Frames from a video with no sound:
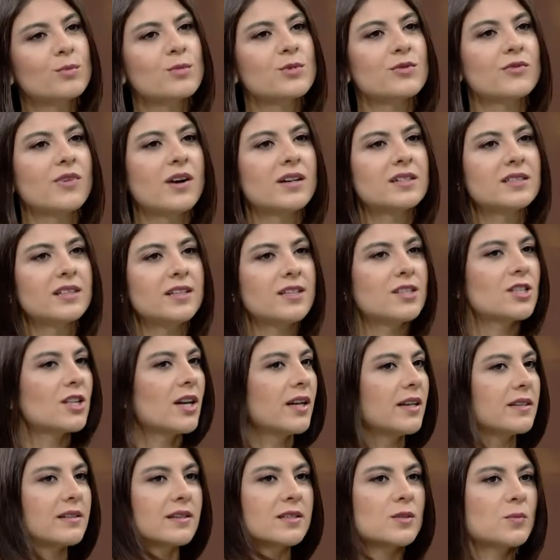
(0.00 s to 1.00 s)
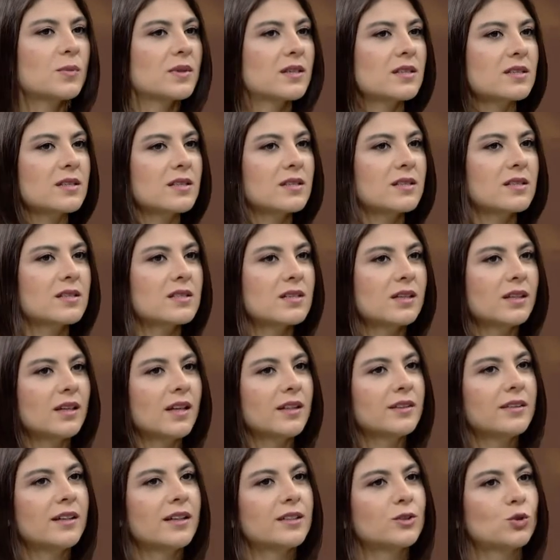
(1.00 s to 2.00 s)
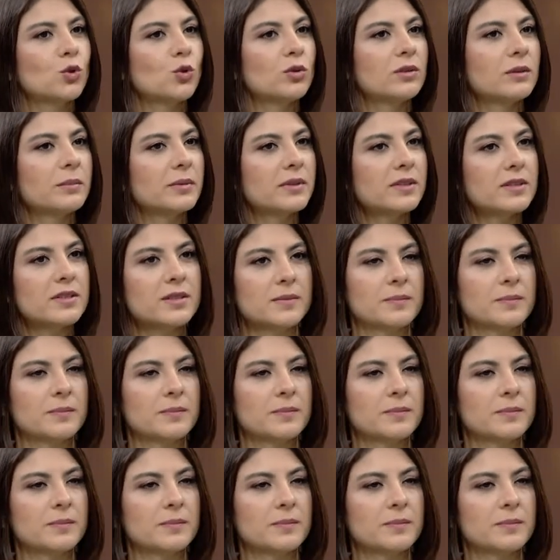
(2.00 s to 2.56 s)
var diye işaret etmek istediğiniz alanlar da olabilir.